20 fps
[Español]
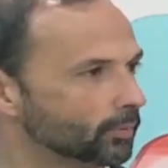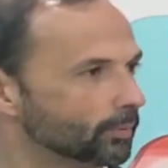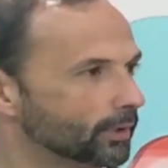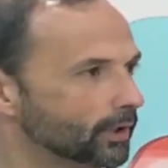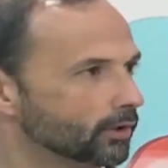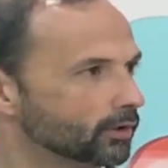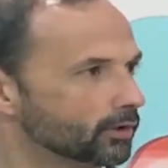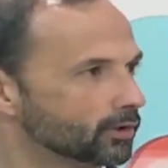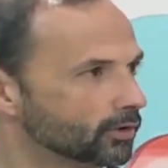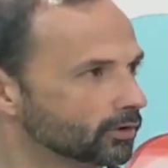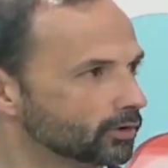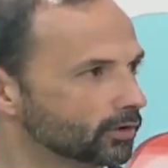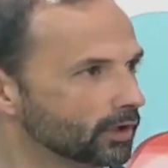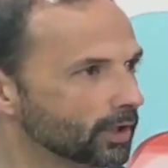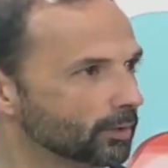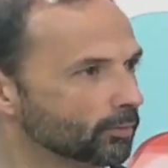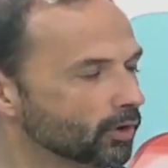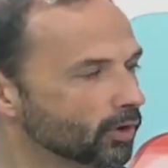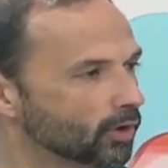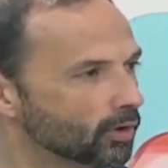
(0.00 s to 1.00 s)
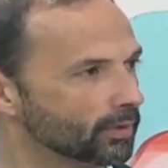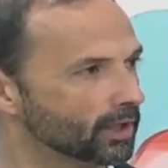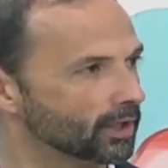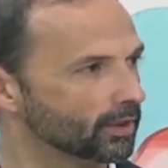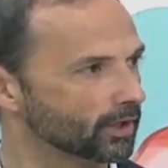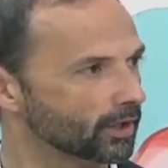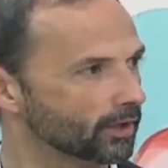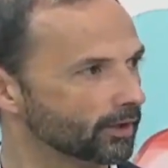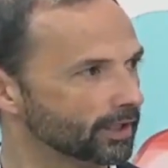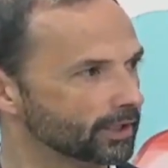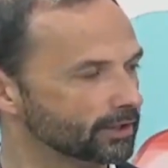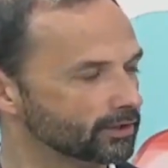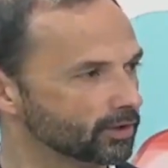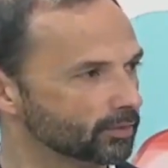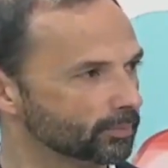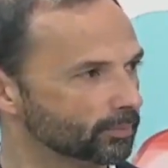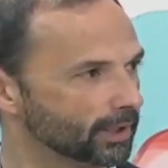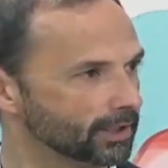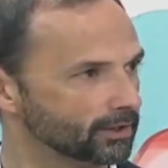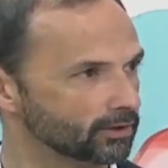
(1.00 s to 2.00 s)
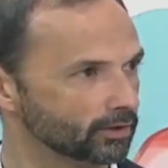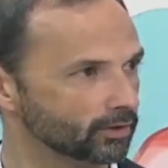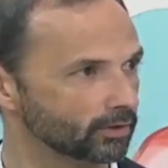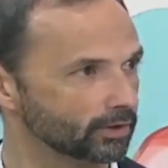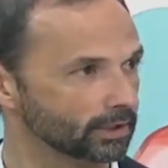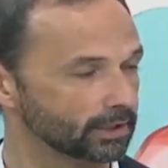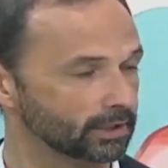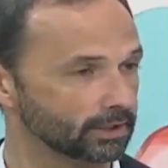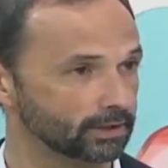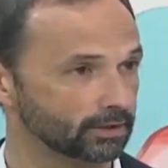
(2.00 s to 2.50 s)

pero nosotros ya hemos comenzado a dar esos pasos y,